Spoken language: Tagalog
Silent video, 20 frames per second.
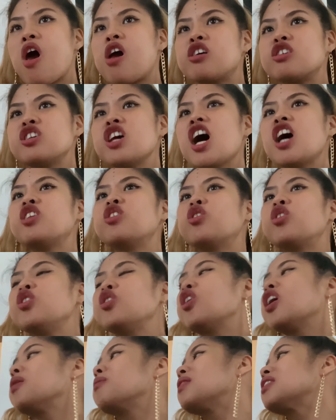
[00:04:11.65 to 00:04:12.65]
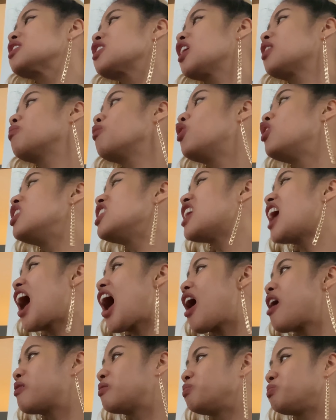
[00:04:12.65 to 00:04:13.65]
Si ano, yung ka-basketball
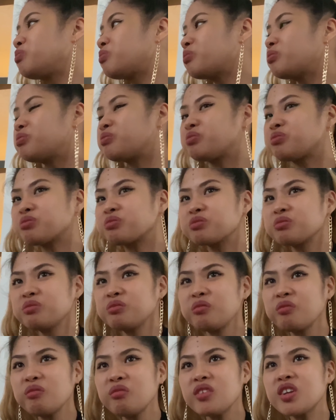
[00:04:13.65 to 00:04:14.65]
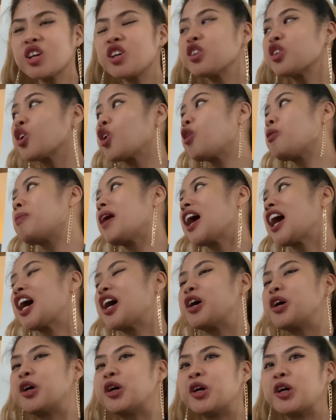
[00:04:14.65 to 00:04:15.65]
niya. Ah, oo, yun eh. Yung
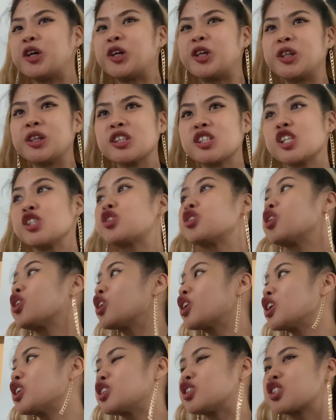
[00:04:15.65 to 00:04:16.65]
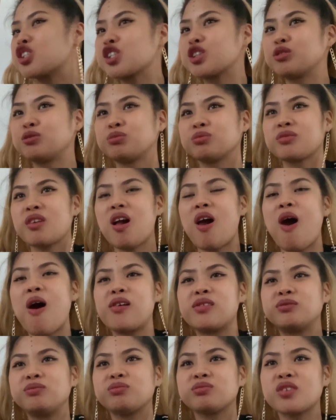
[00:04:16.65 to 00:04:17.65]
tropa, oo. Si George.
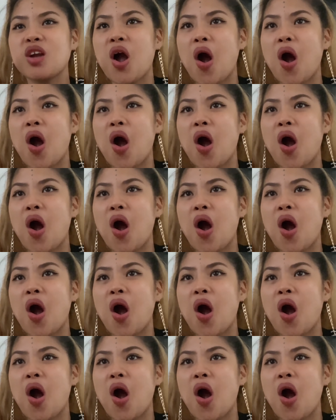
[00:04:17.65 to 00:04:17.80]
Oo.